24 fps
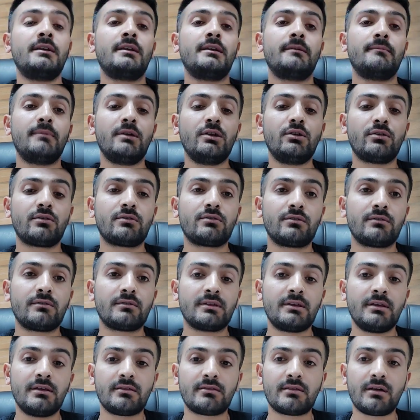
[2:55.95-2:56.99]
biliyorsunuz ki
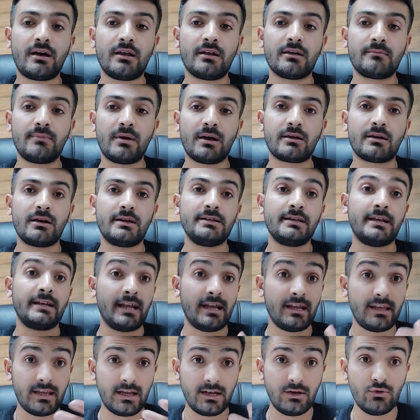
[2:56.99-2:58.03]
Sağlık Bakanı yani
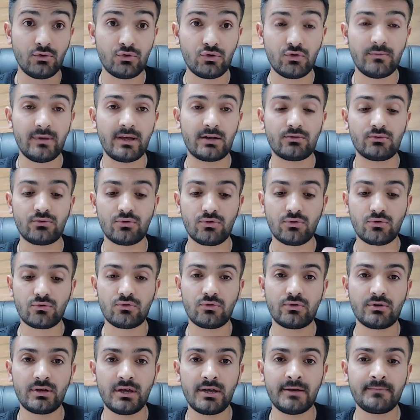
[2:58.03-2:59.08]
yeni hükümet
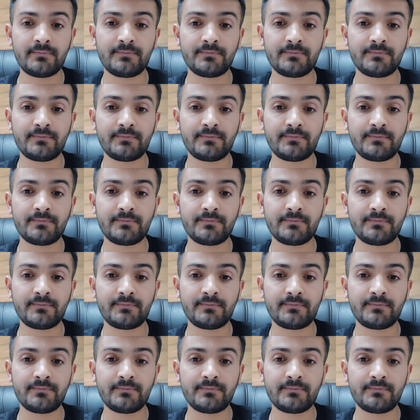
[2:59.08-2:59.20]
kurulduğunda